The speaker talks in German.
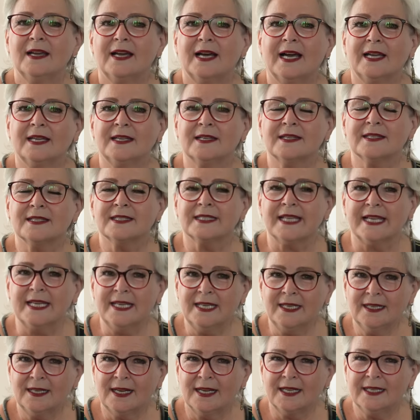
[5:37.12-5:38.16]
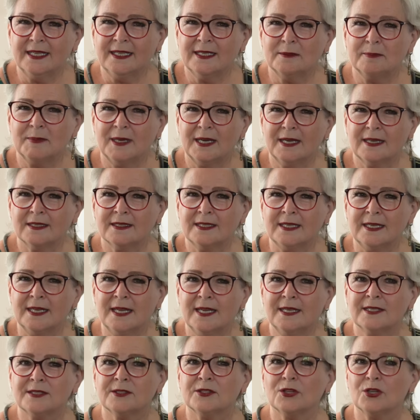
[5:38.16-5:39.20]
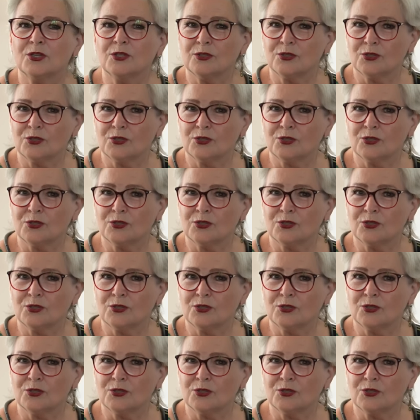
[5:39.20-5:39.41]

eine Sendereihe gemacht, die hieß